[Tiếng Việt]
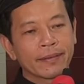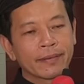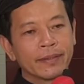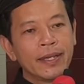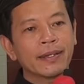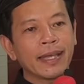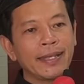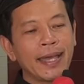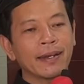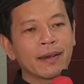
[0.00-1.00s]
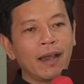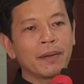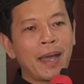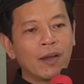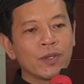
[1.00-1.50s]
như đức thầy dạy rất rõ
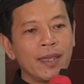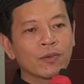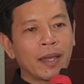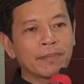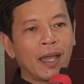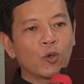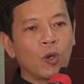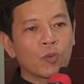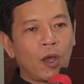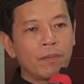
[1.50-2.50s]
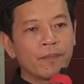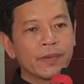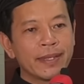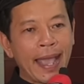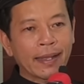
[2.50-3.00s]
là bao nhiêu tâm não gốc tôm
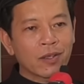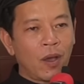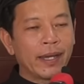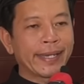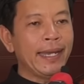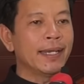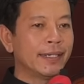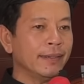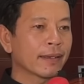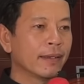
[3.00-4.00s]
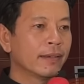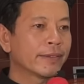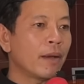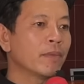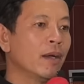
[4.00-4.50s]
dặn dò kỹ lưỡng
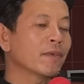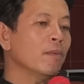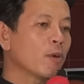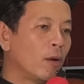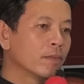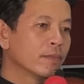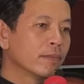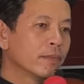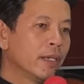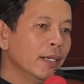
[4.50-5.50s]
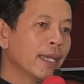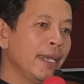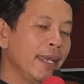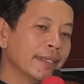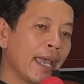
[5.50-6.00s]
trong nôm cấp cùng trước
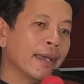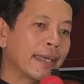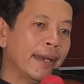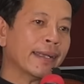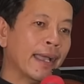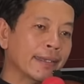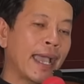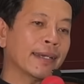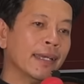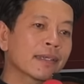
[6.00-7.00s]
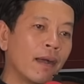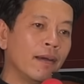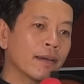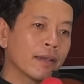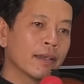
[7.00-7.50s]
khi đi xa thầy đã căn dặn rất
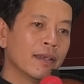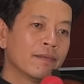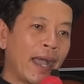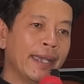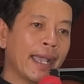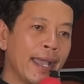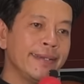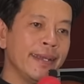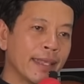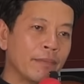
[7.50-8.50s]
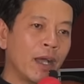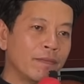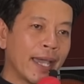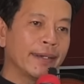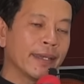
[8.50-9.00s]
rõ rồi phải khái trí tâm
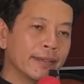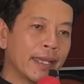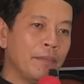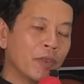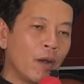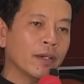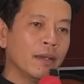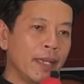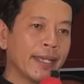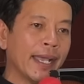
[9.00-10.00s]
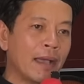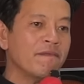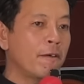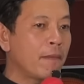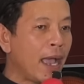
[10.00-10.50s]
học hành kinh sám thốt nơi miền hắc
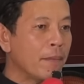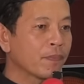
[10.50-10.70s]
ám phong ba